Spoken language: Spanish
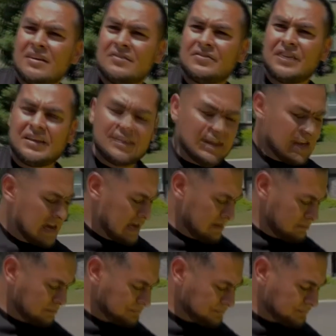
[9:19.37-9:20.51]
Tiene la...
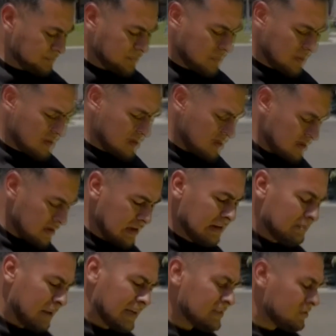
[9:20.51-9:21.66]
El plástico. El
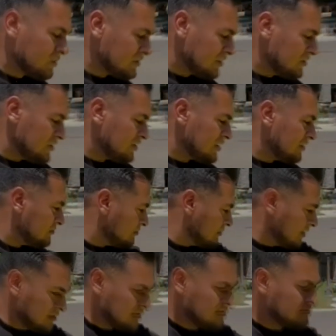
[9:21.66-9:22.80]
plástico ese, este,
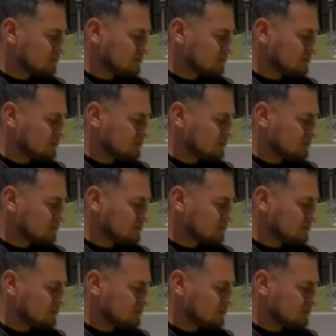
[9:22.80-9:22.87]
este,